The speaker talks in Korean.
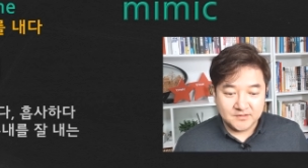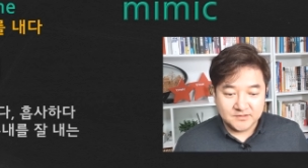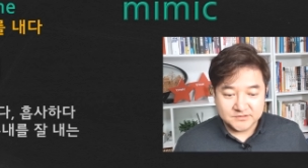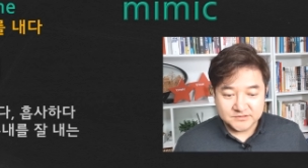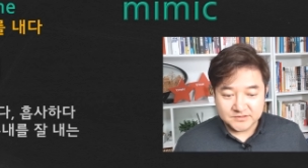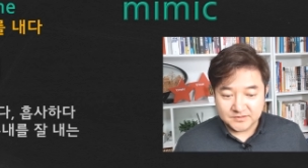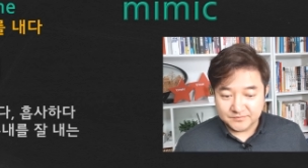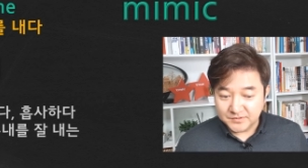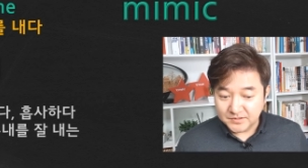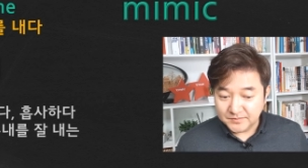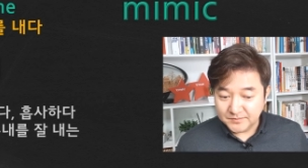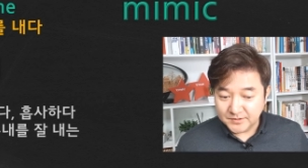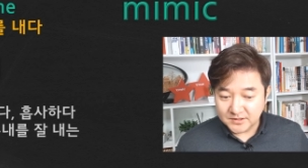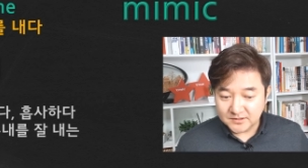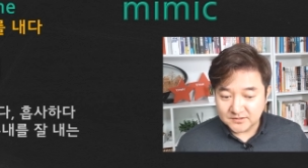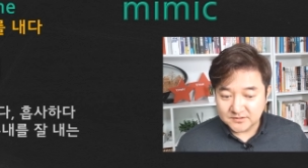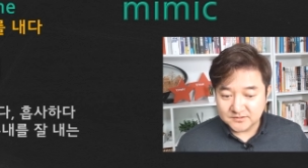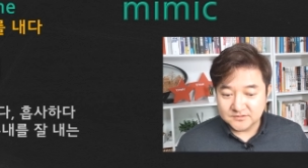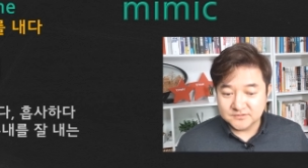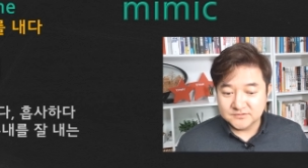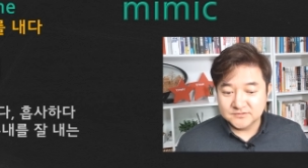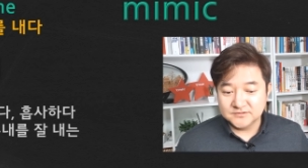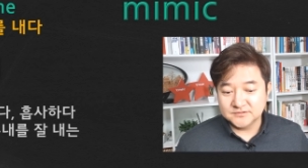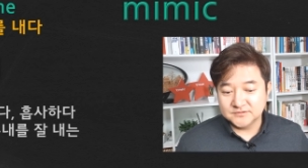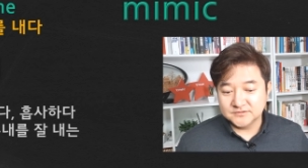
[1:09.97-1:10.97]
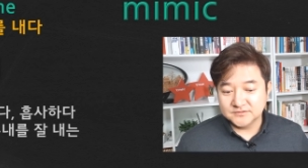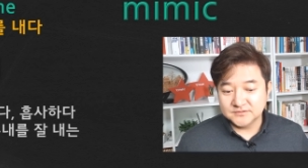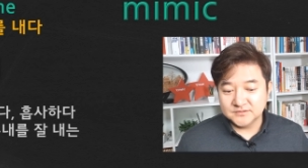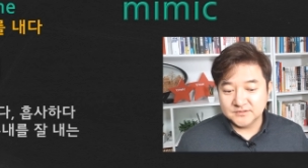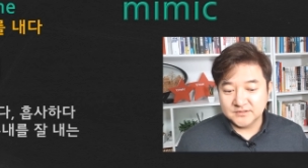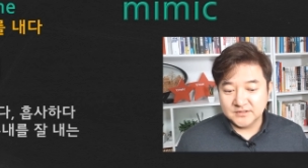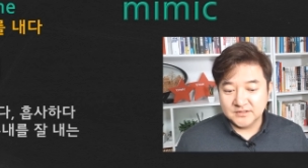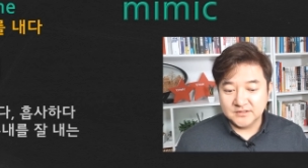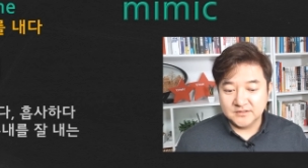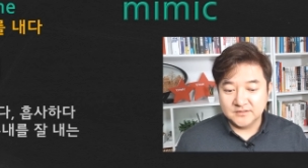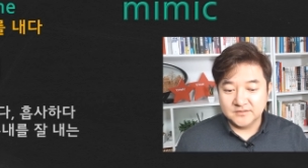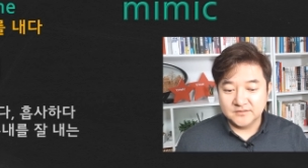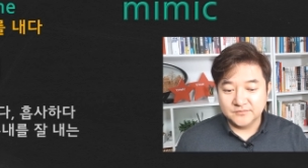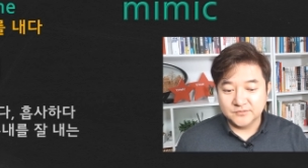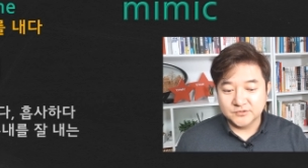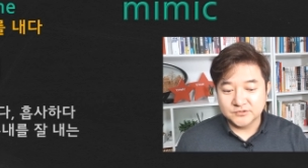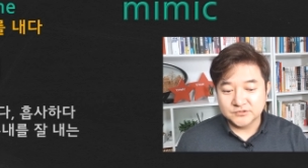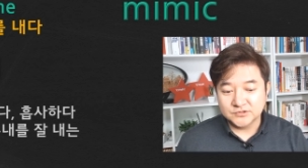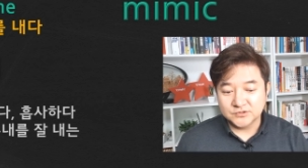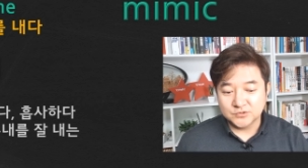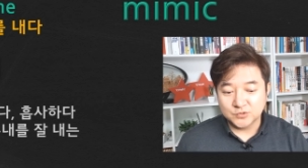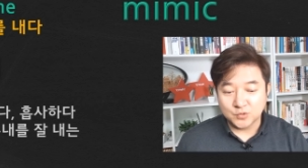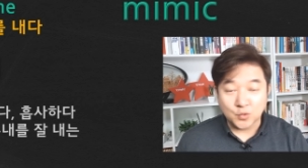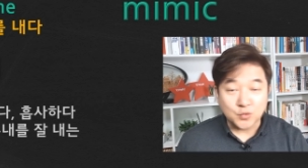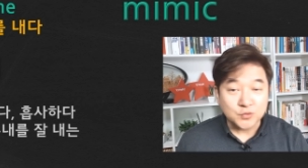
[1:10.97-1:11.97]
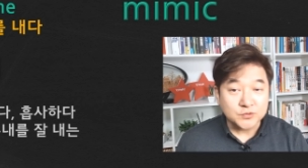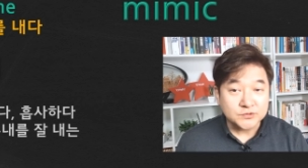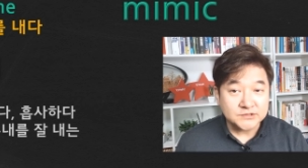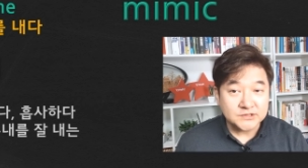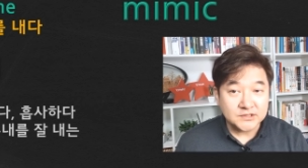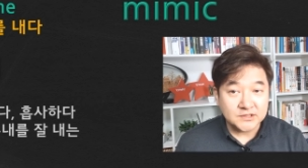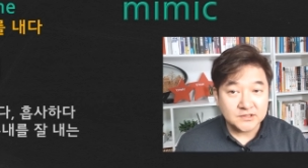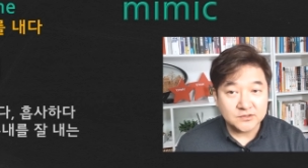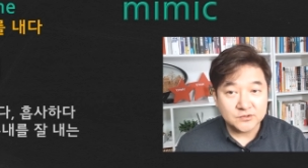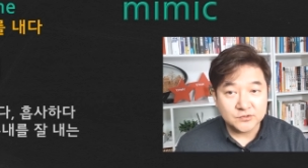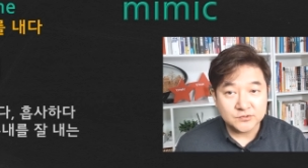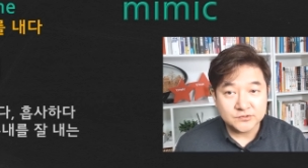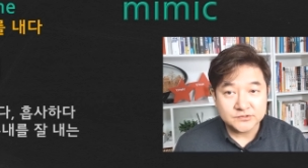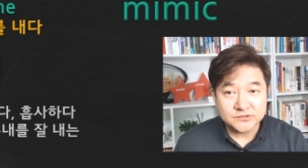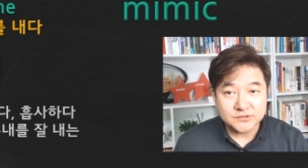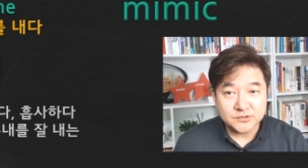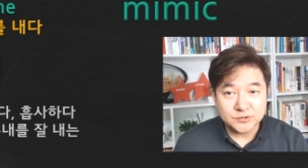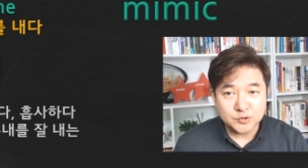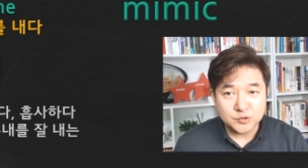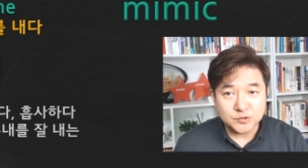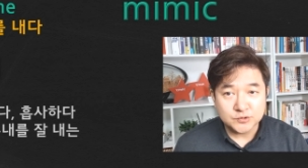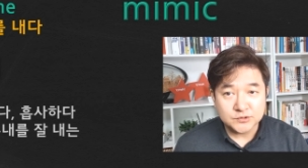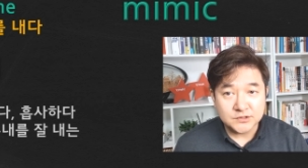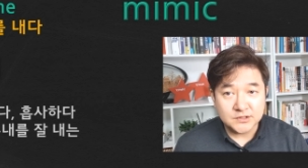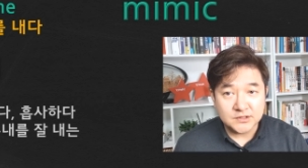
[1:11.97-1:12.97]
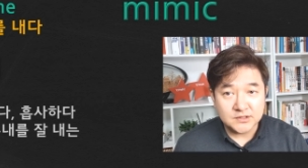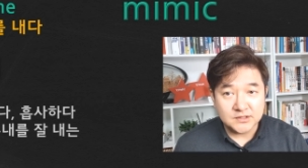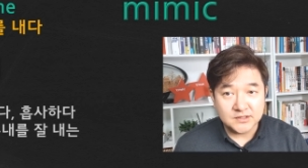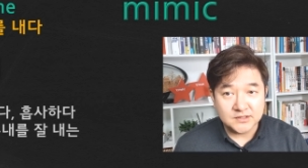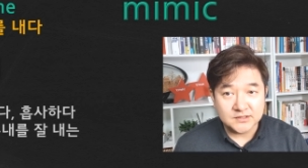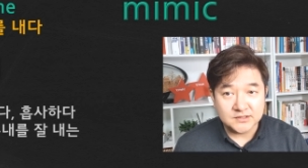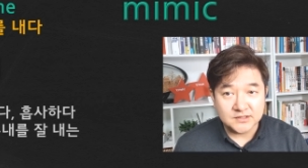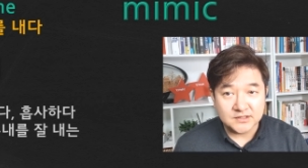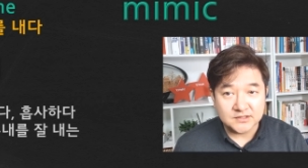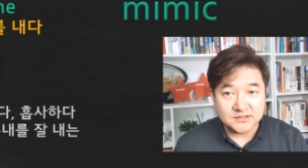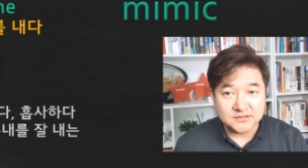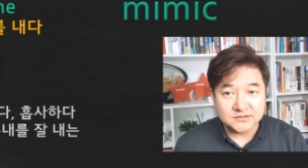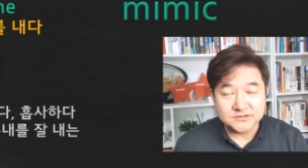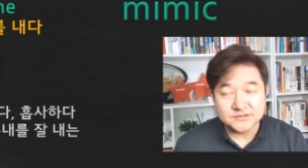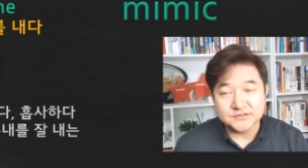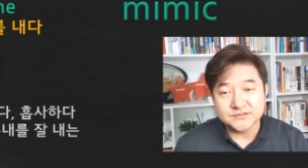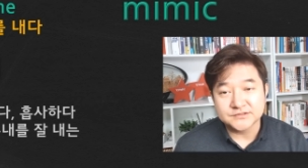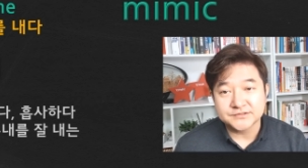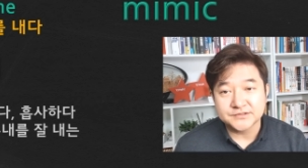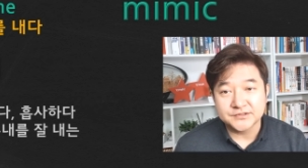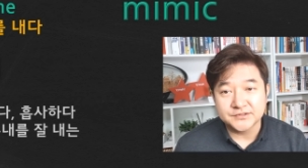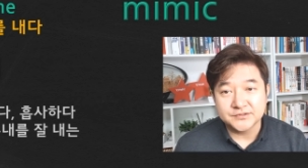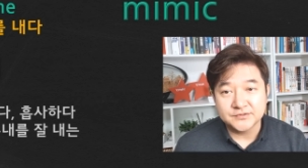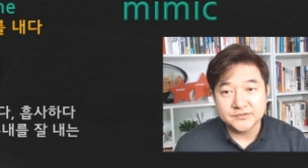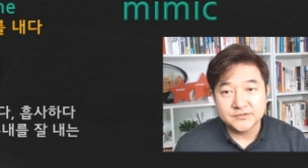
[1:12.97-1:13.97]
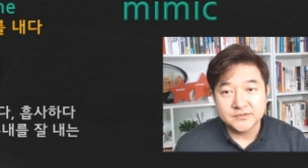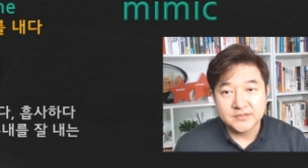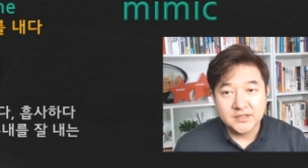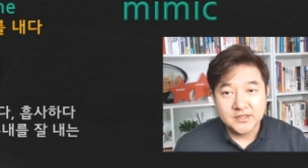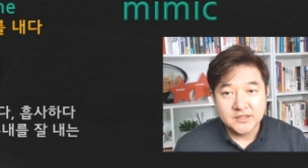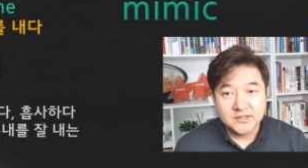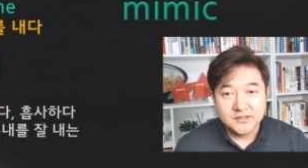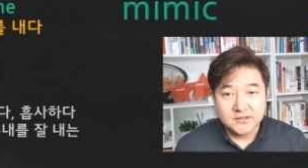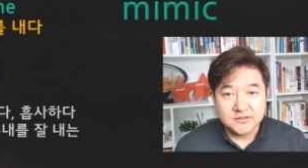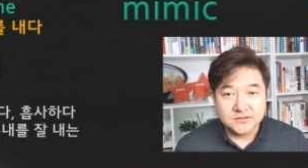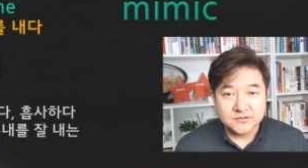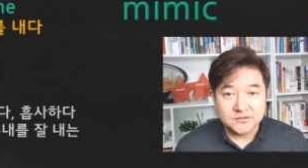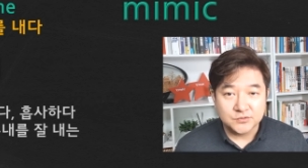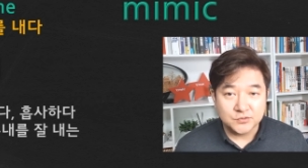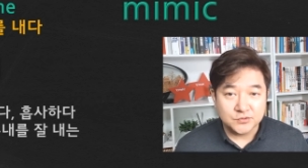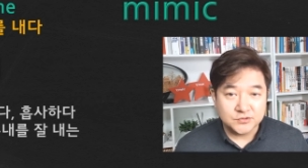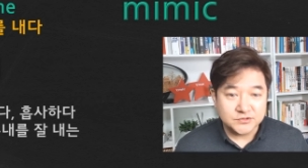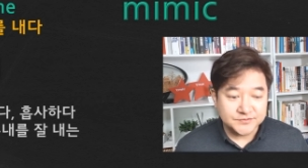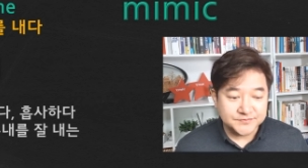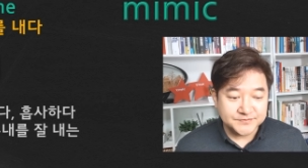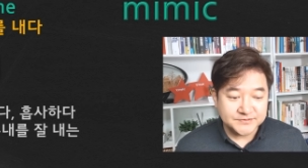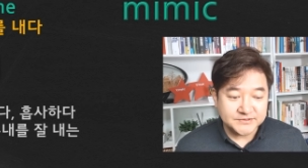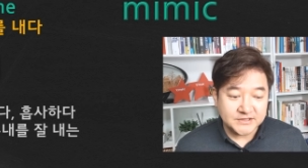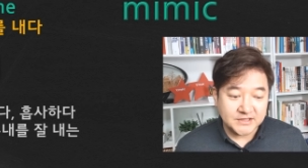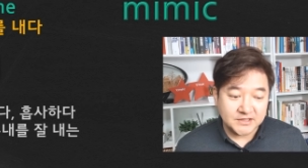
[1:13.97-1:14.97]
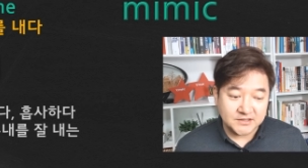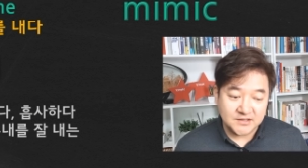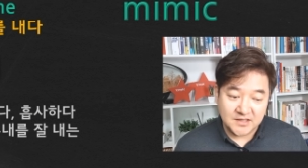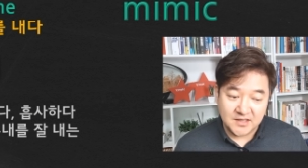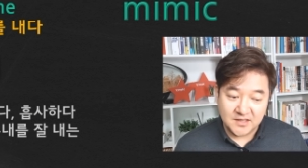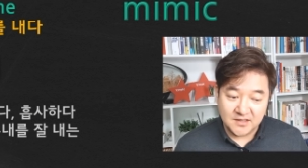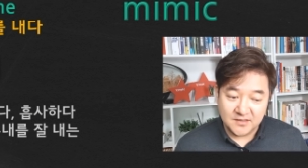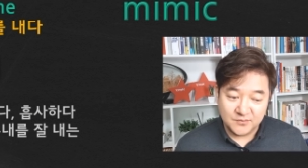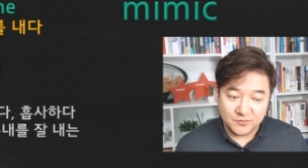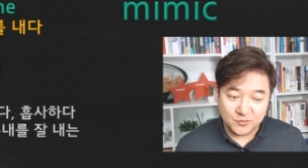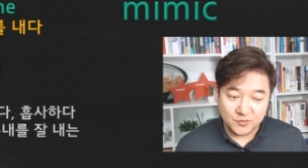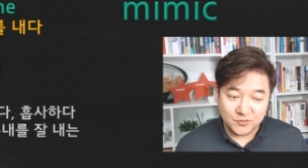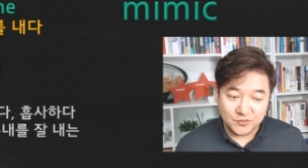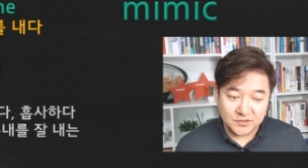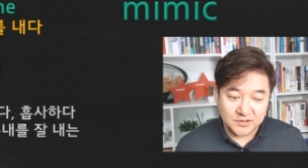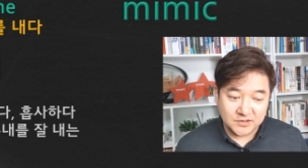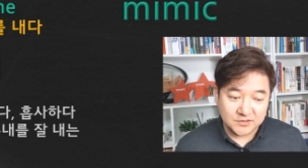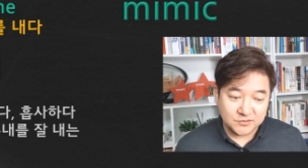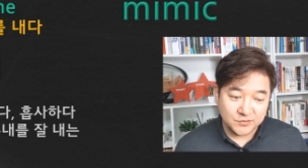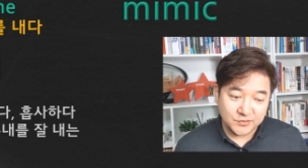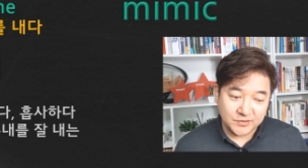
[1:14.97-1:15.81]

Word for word: 자, mimic는 먼저 동사로서 흉내를 내다라는 뜻이 있어요. 그리고 흡사하다. 뭔가